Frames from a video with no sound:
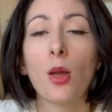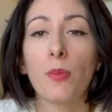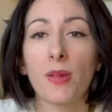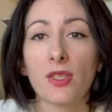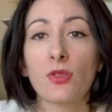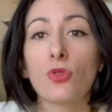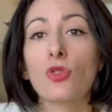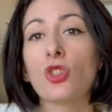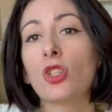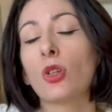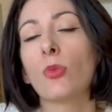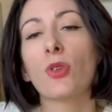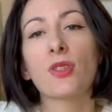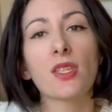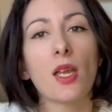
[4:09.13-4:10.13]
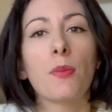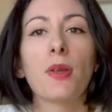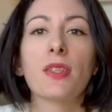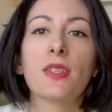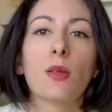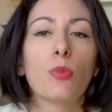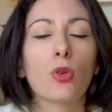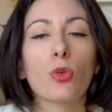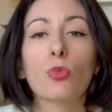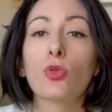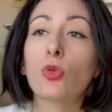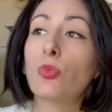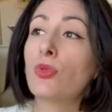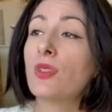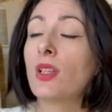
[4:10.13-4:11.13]
parce que j'ai commencé à mettre des plantes
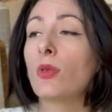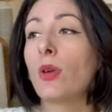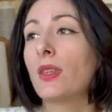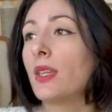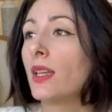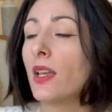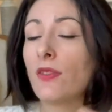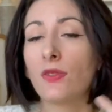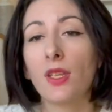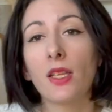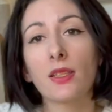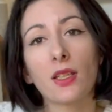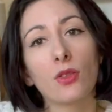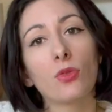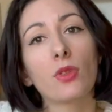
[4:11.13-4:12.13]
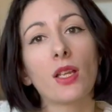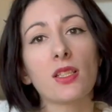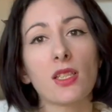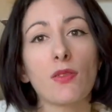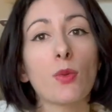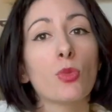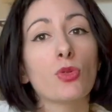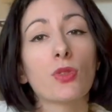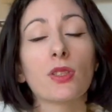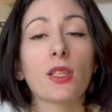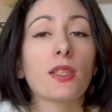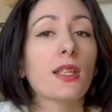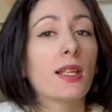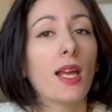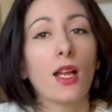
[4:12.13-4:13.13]
beaucoup plus éloignées de la fenêtre et donc elles avaient besoin
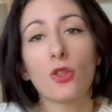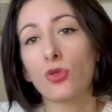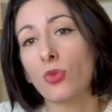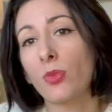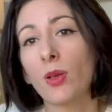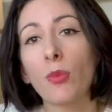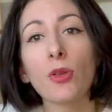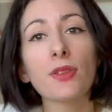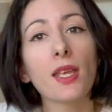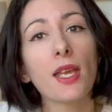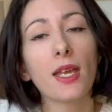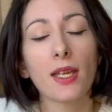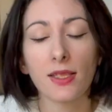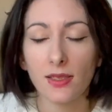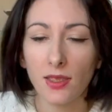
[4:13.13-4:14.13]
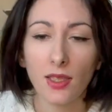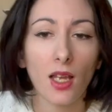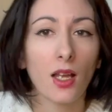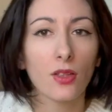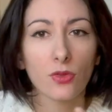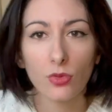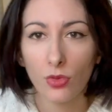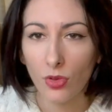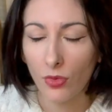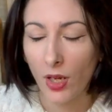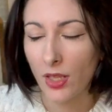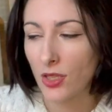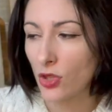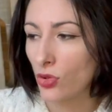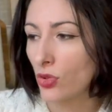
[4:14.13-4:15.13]
d'un éclairage supplémentaire, etc. Donc euh, voilà,
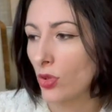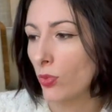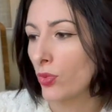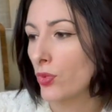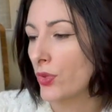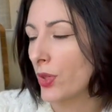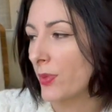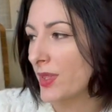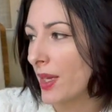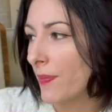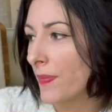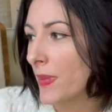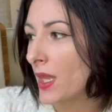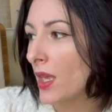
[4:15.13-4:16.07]
des choses en plus comme ça.